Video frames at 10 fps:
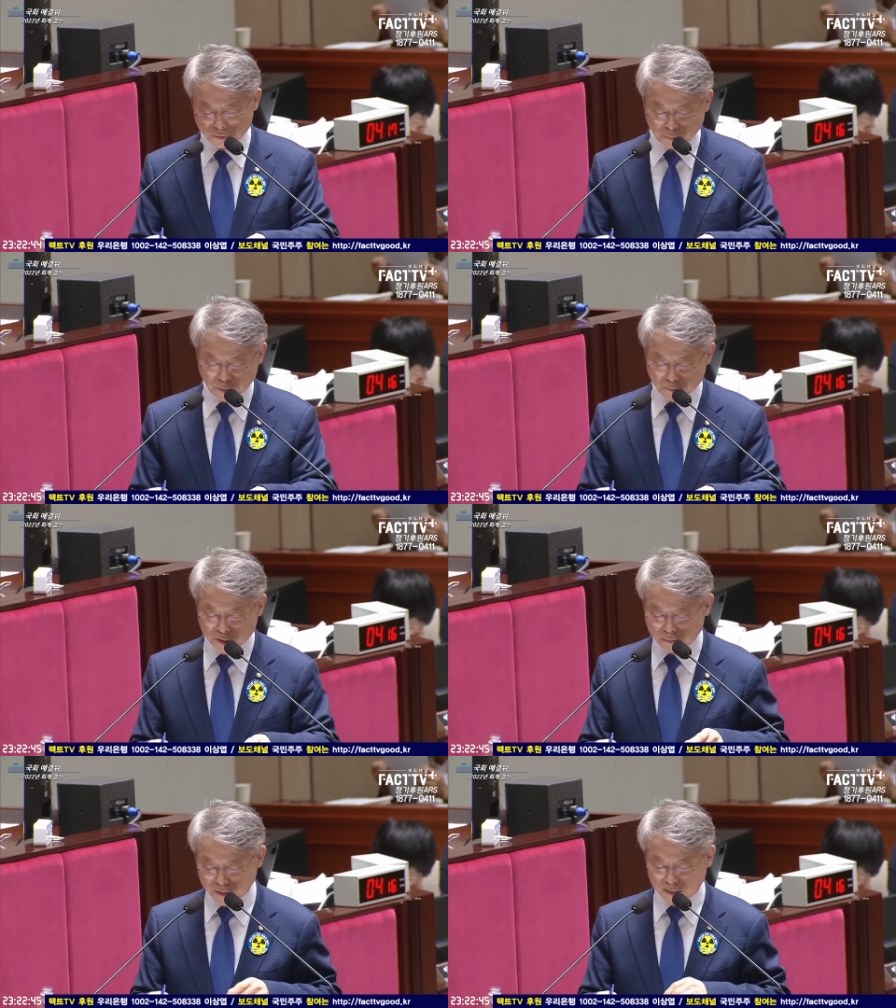것은 누군가
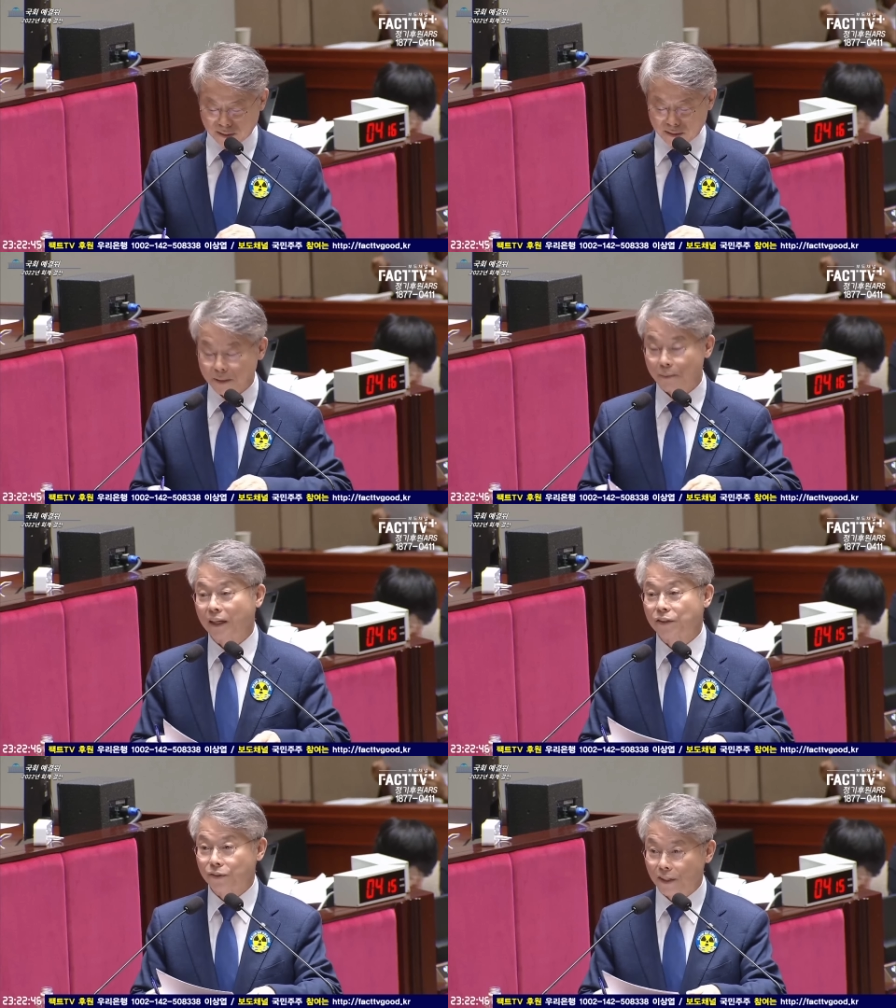범죄 혐의가 있는지를
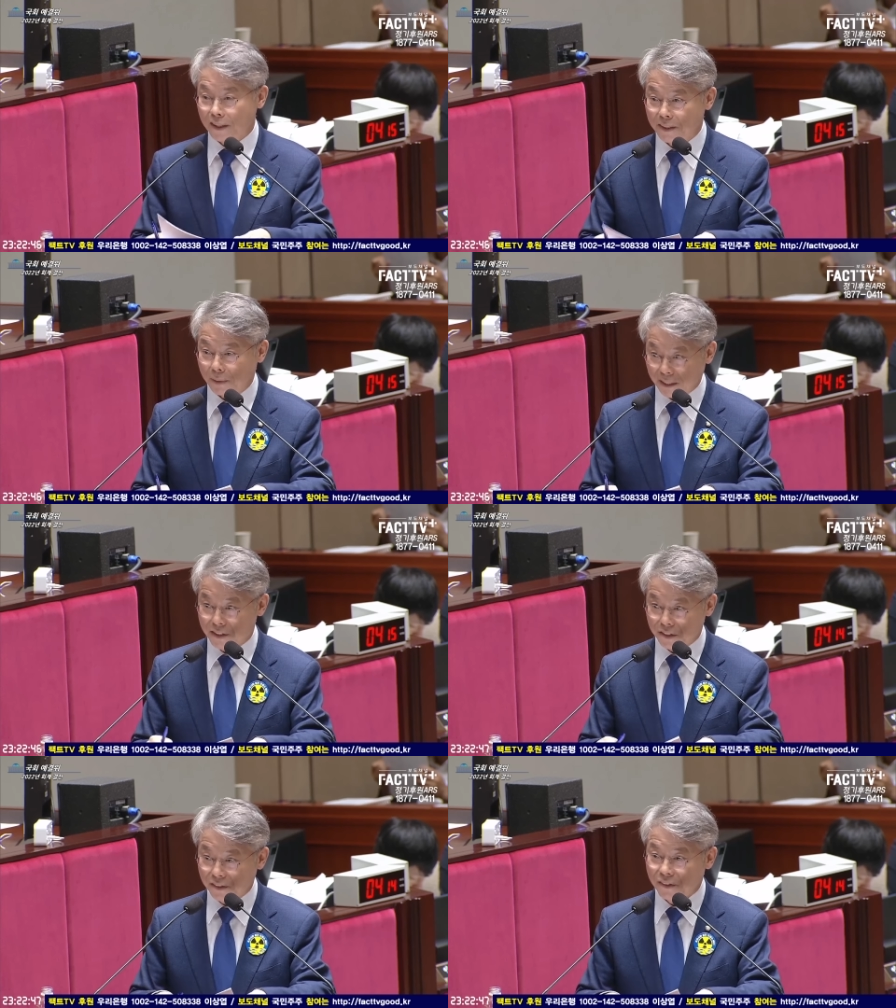밝히기 위한 일이
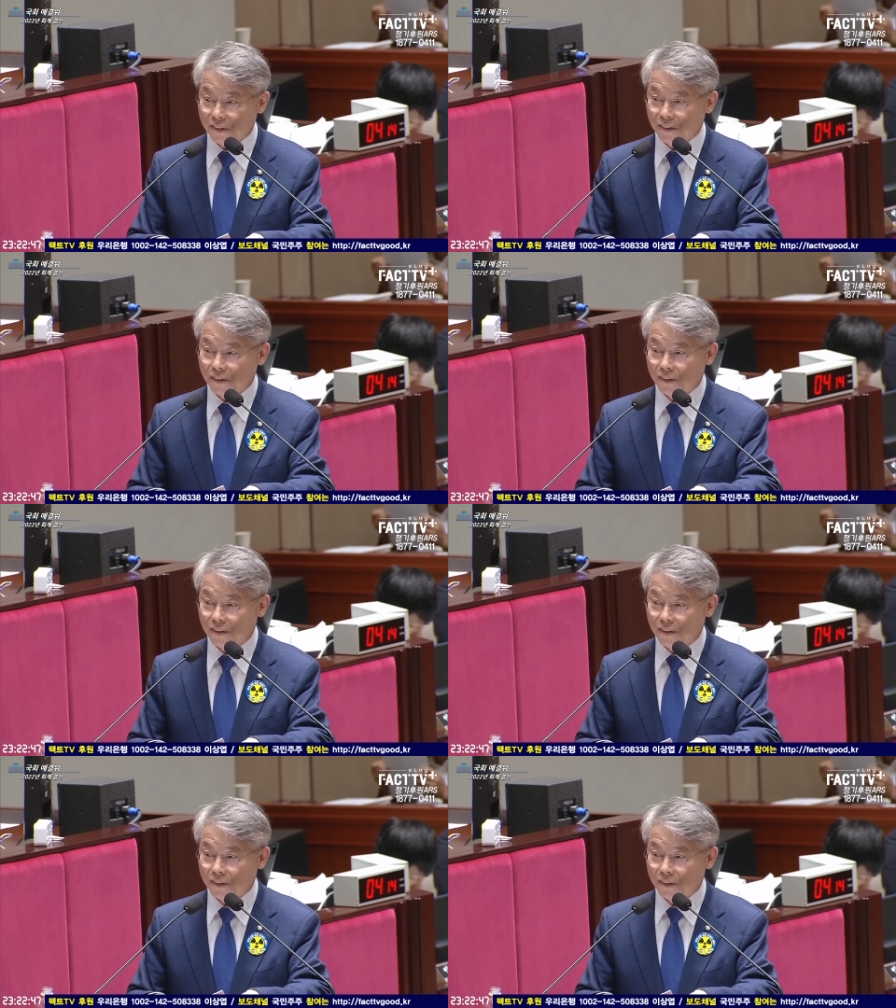맞죠.